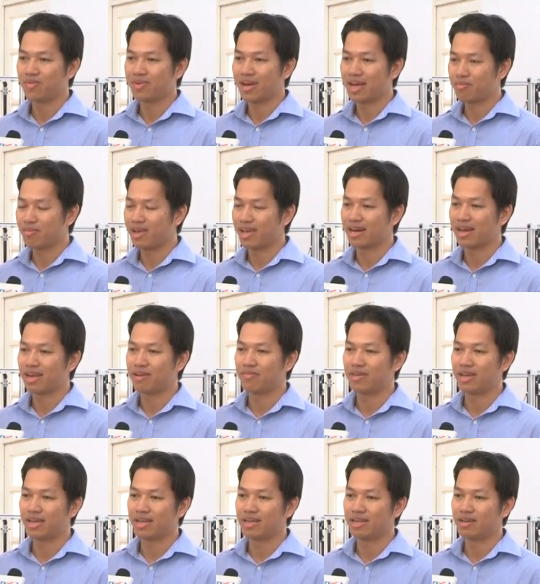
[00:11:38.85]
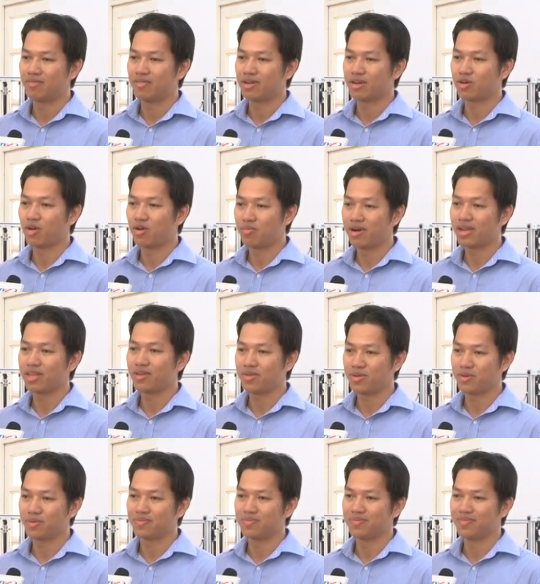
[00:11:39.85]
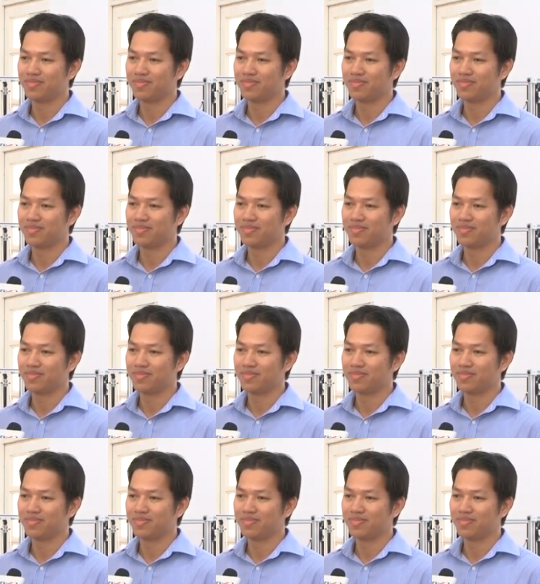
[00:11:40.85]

đặc biệt là về cái lĩnh vực đổi mới giáo dục